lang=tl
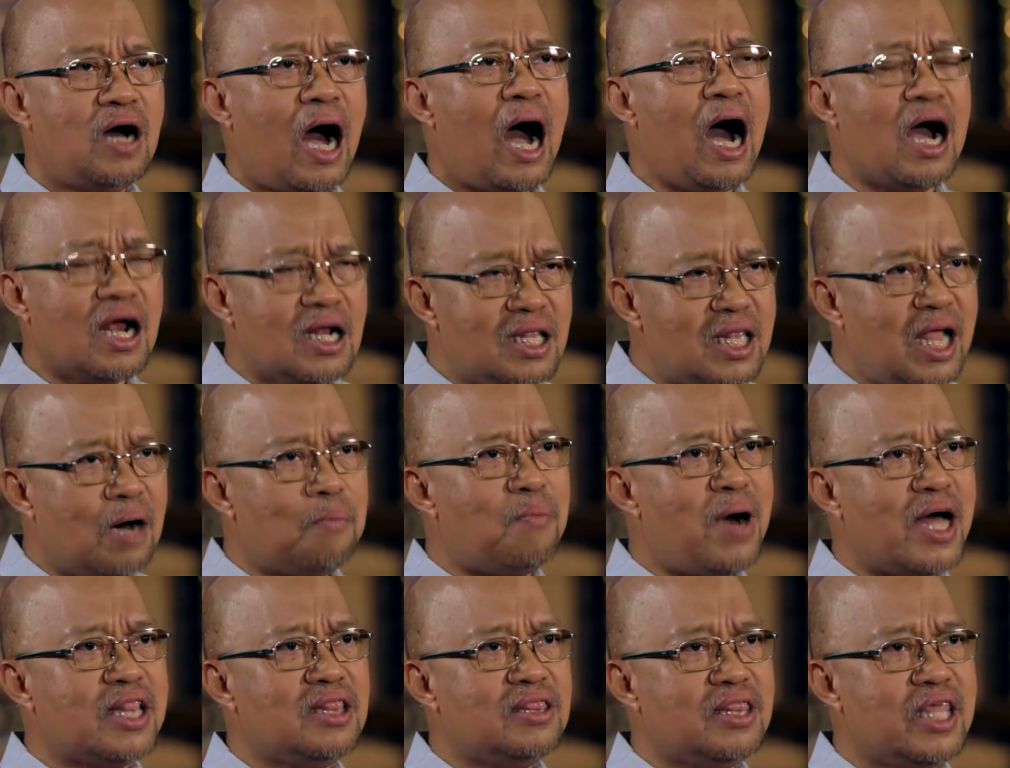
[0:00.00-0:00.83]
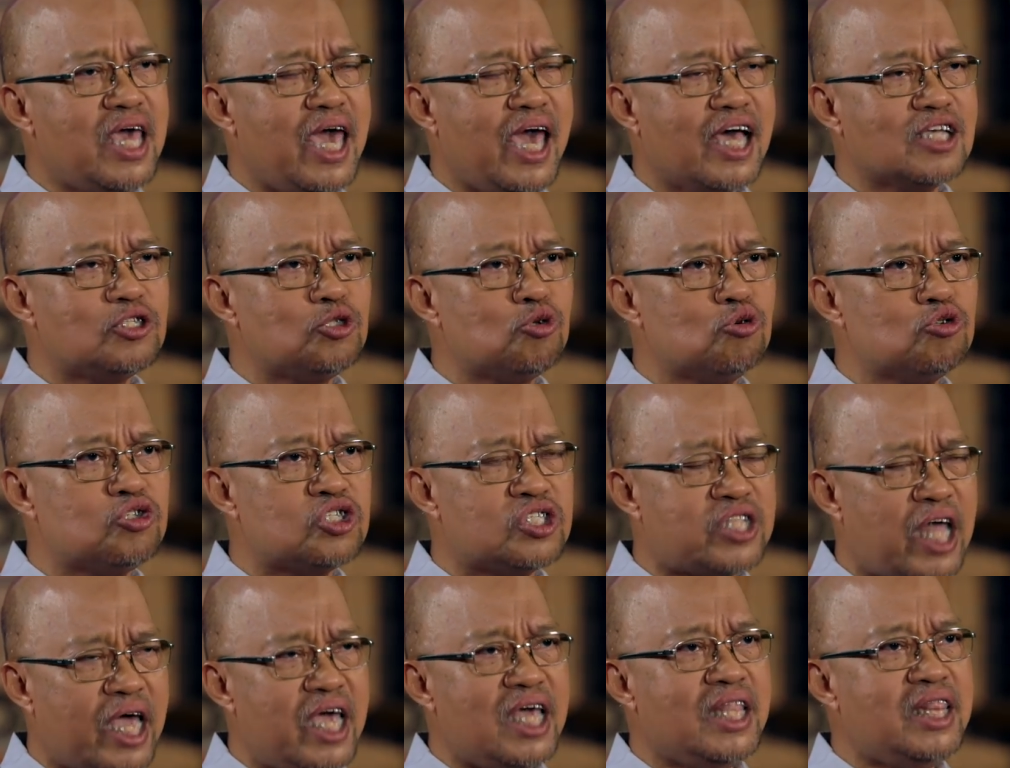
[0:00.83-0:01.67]
ang laman ni
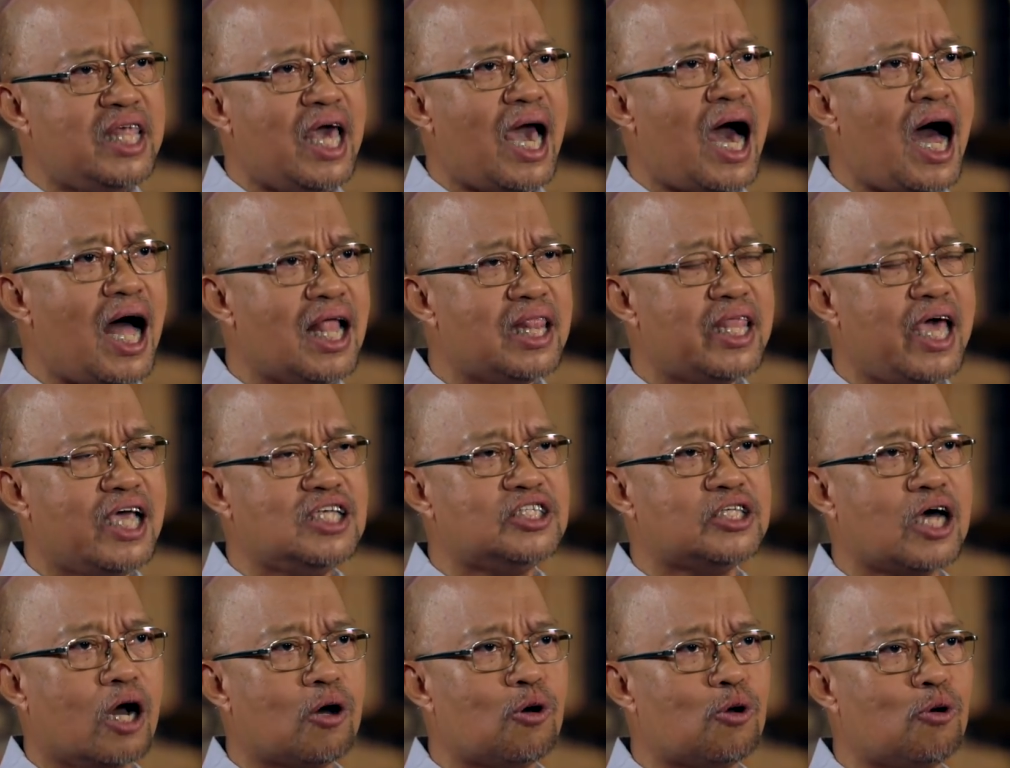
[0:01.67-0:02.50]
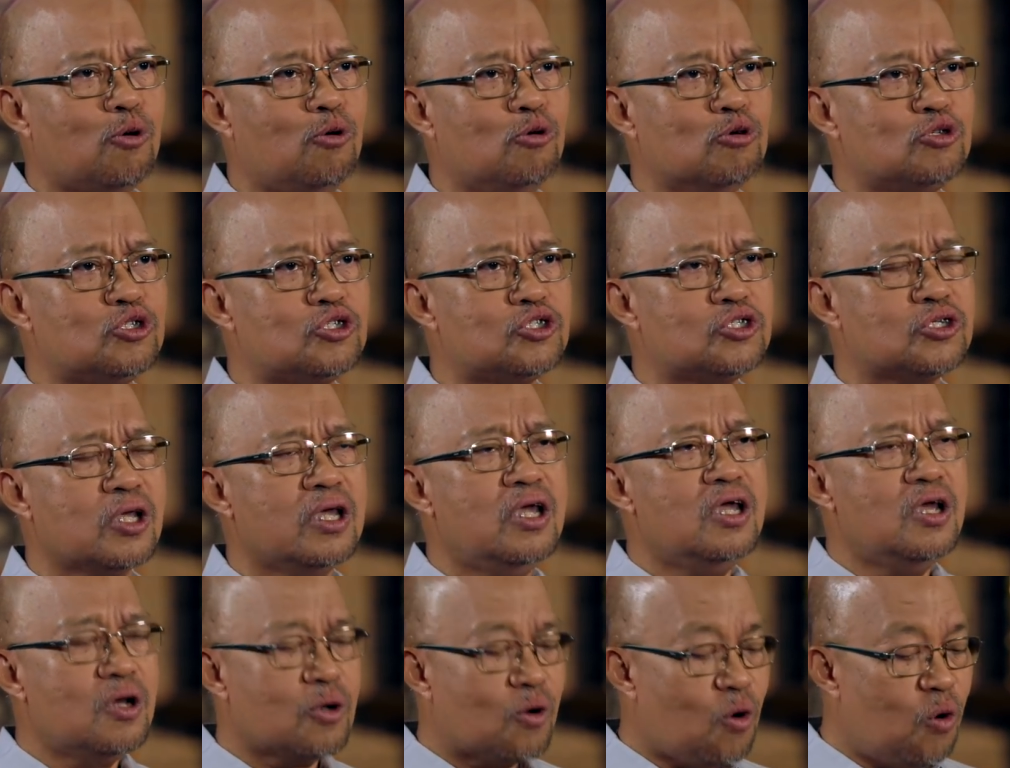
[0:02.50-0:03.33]
Jesus na inialay sa krus,
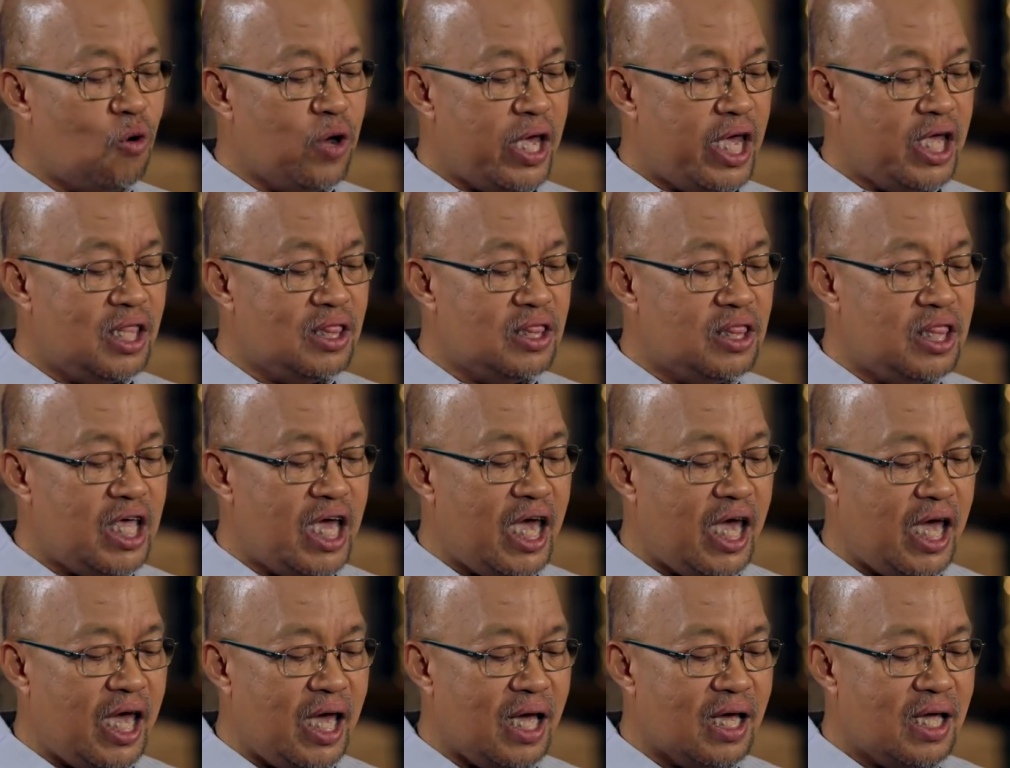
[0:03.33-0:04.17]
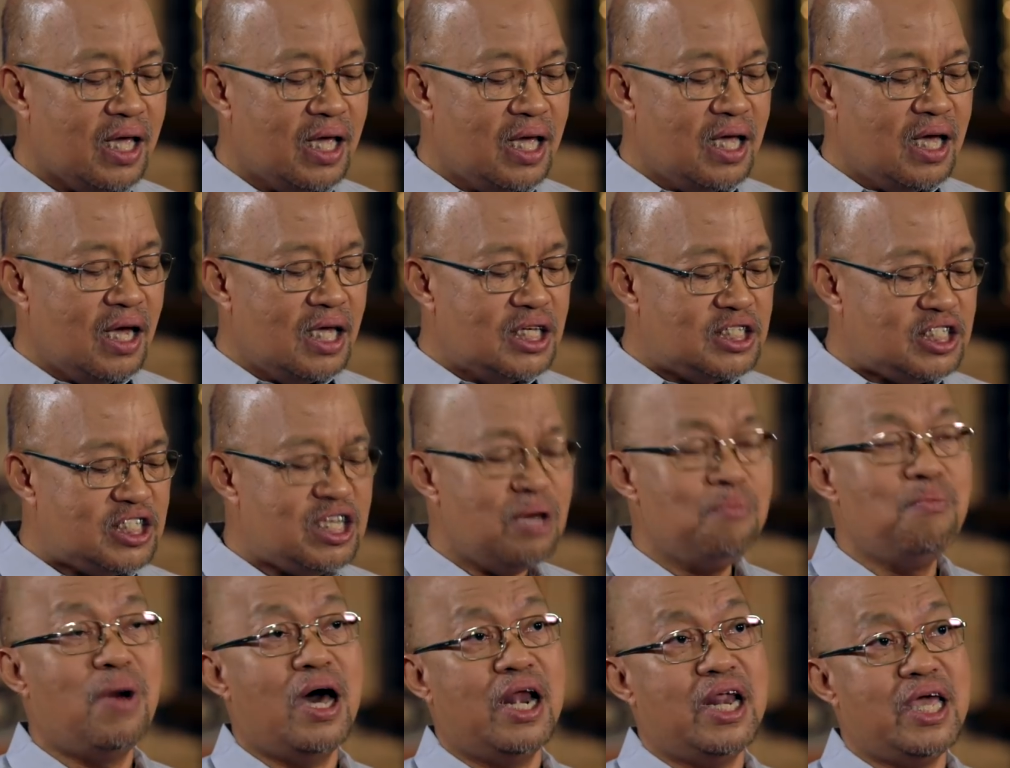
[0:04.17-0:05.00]
kung hindi
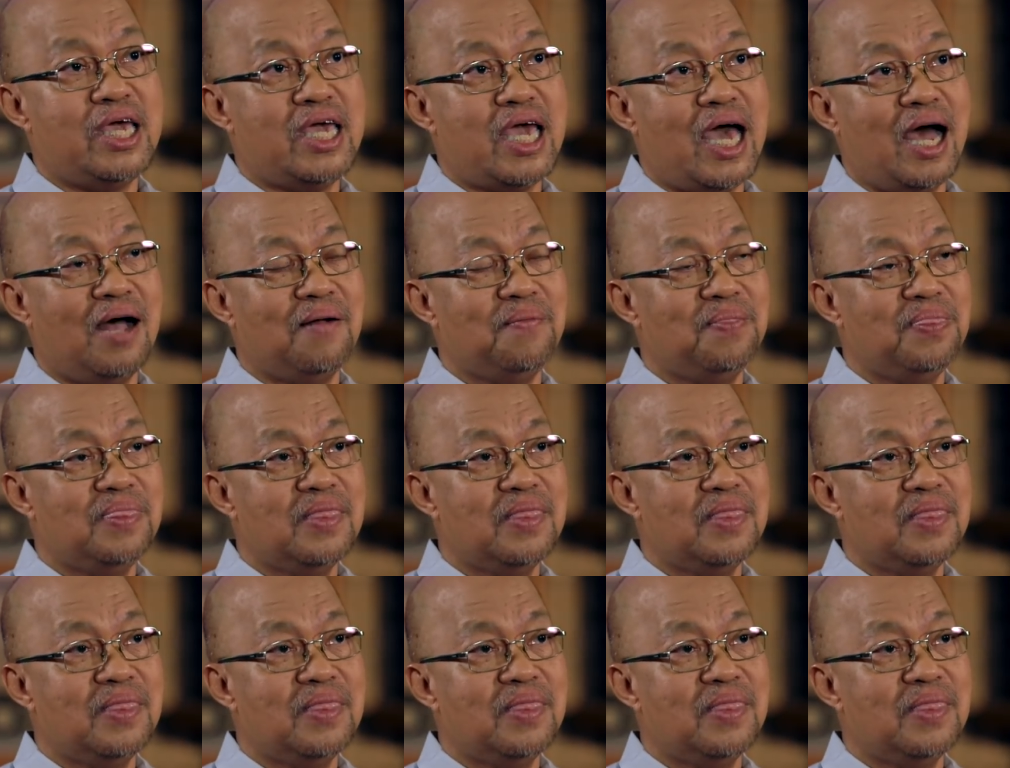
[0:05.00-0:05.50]
si Maria.